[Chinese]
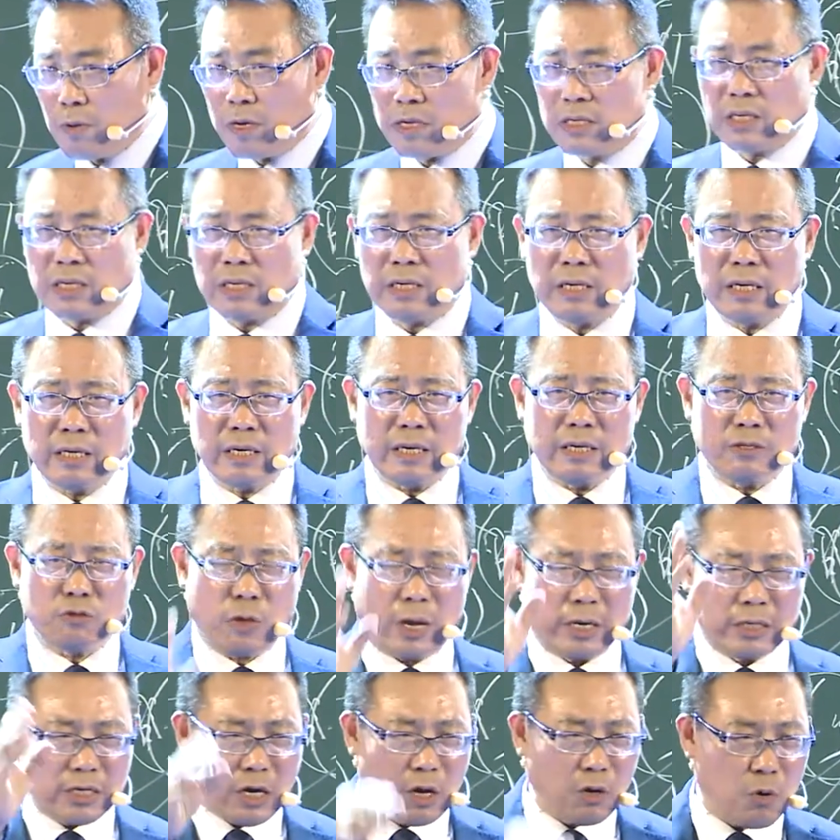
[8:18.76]
美是
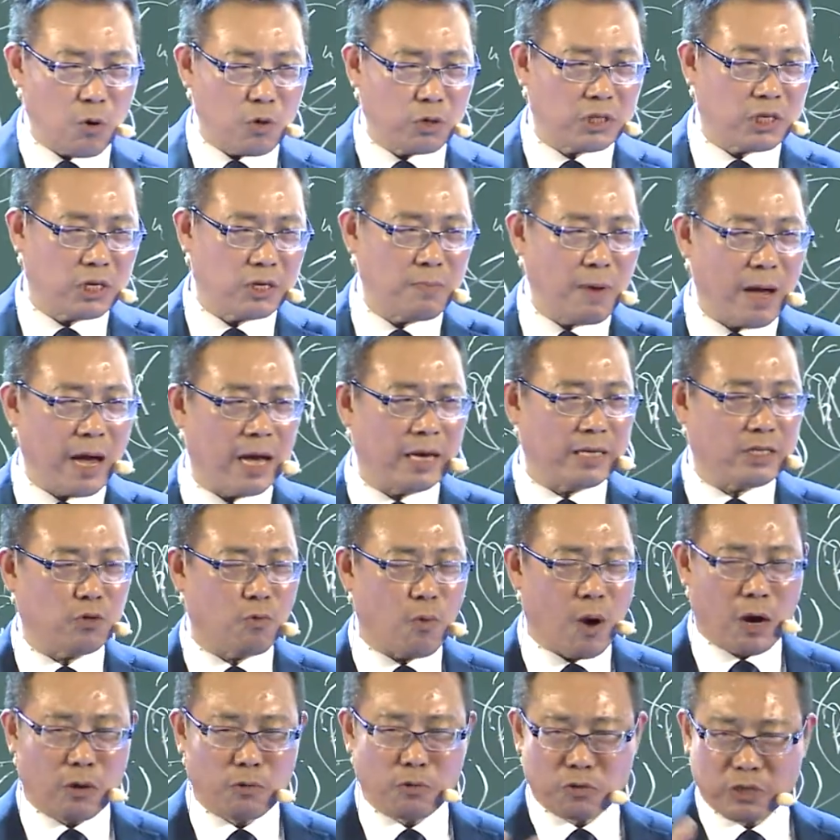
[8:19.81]
传销公司吗？还是
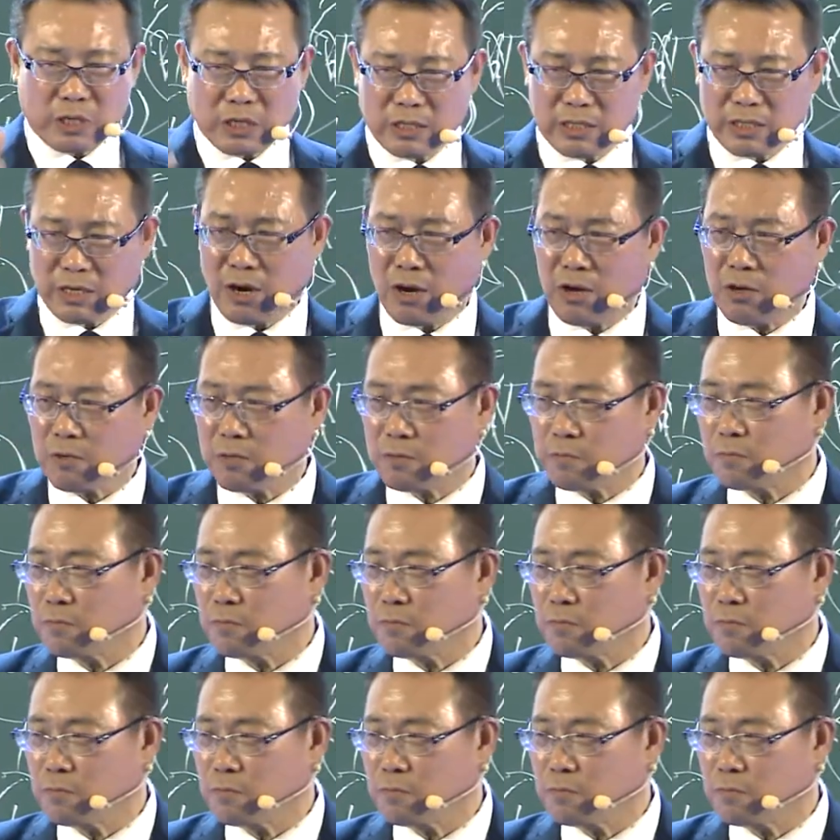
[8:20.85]
网络行销？